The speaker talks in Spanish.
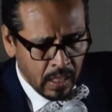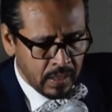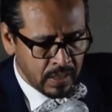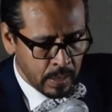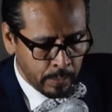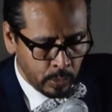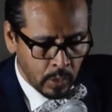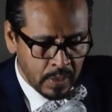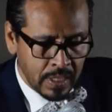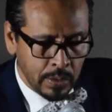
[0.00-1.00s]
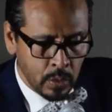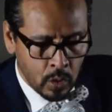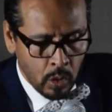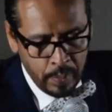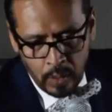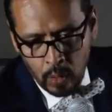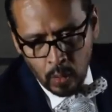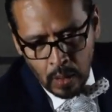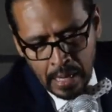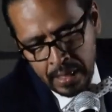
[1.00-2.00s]
Desde el punto de vista
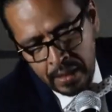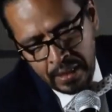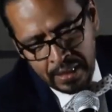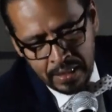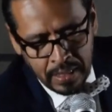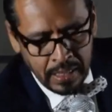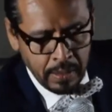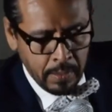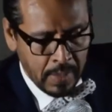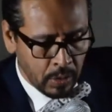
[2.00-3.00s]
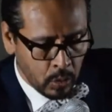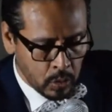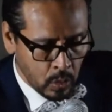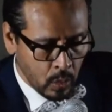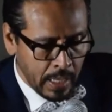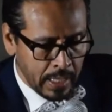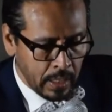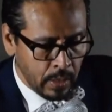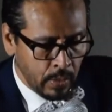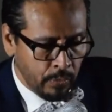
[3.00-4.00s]
endoscópico hay requerimientos o
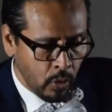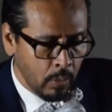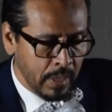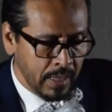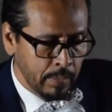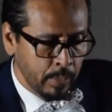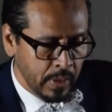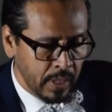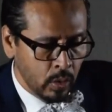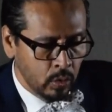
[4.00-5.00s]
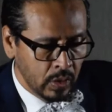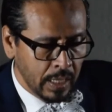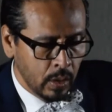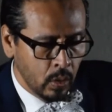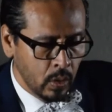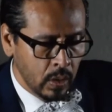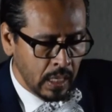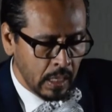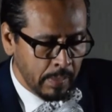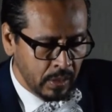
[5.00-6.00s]
hay forma de poder contar con
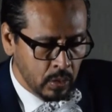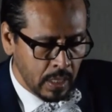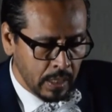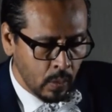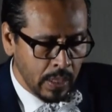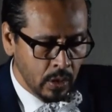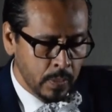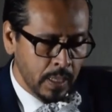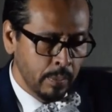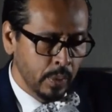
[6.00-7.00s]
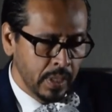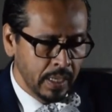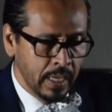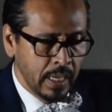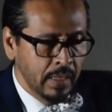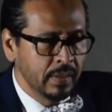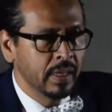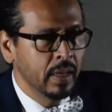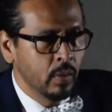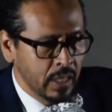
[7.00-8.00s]
elementos adecuados para poder
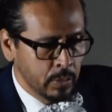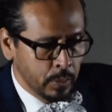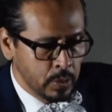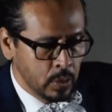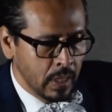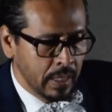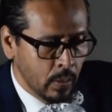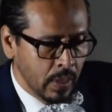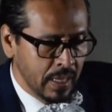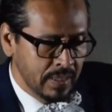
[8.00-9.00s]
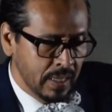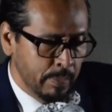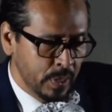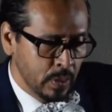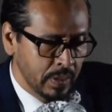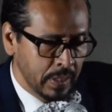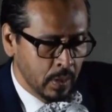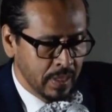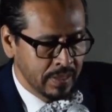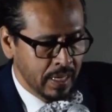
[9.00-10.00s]
tener una exposición adecuada desde el piso
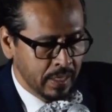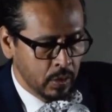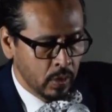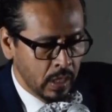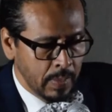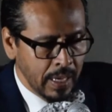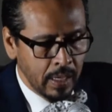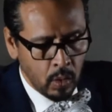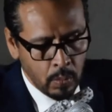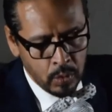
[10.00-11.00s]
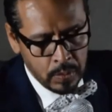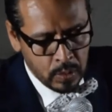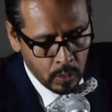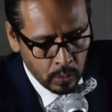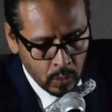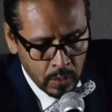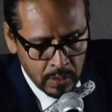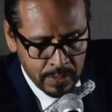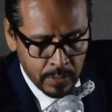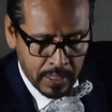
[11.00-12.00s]
anterior hasta la región clival, lo hemos visto en todas
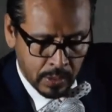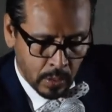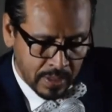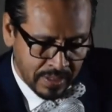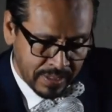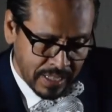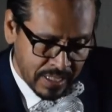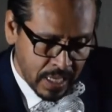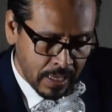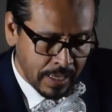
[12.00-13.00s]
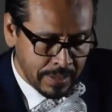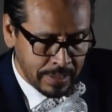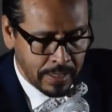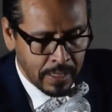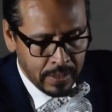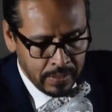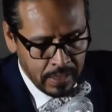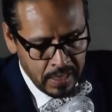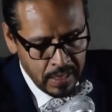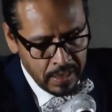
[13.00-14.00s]
estas, en todas estas charlas
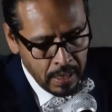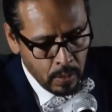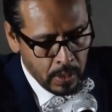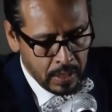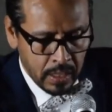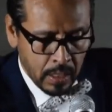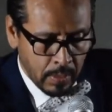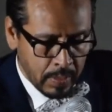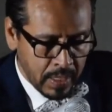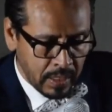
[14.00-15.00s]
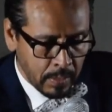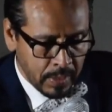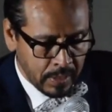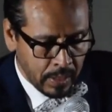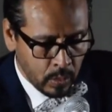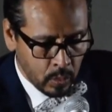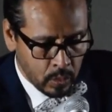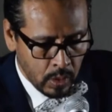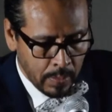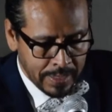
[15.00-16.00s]
de ayer y ahora y evidentemente en el
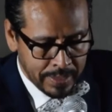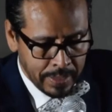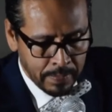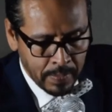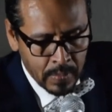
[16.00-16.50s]
curso de base.